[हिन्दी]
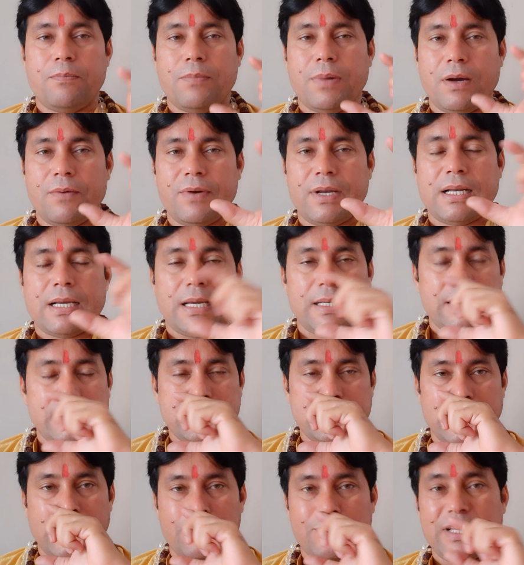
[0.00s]
भंवर का
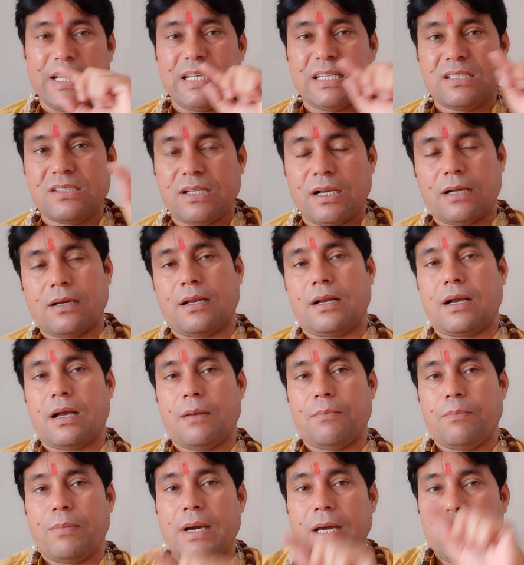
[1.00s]
निशान यानी चक्र का
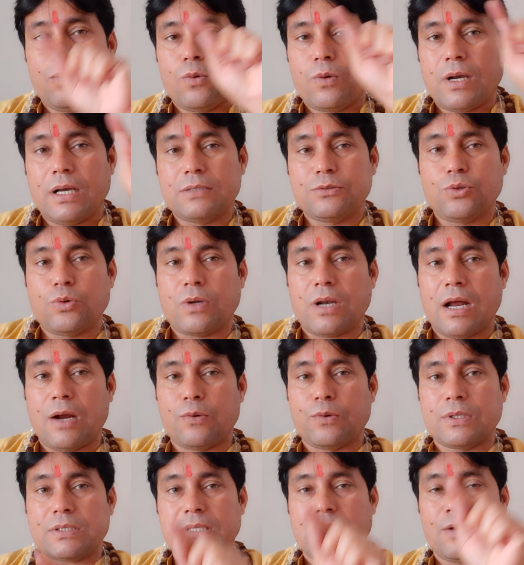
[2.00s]
बालों का जो
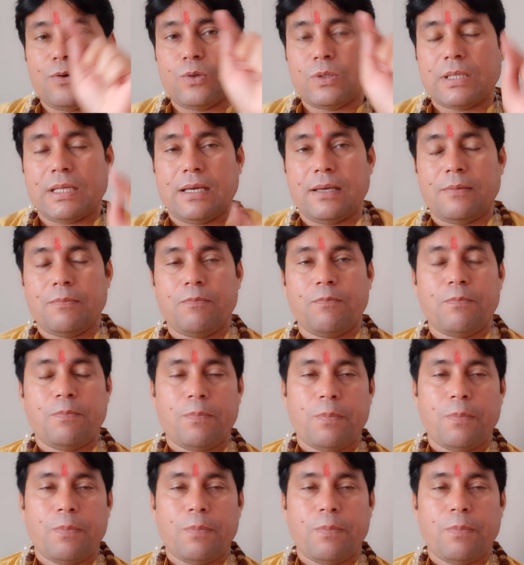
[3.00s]
राउंड सा होता है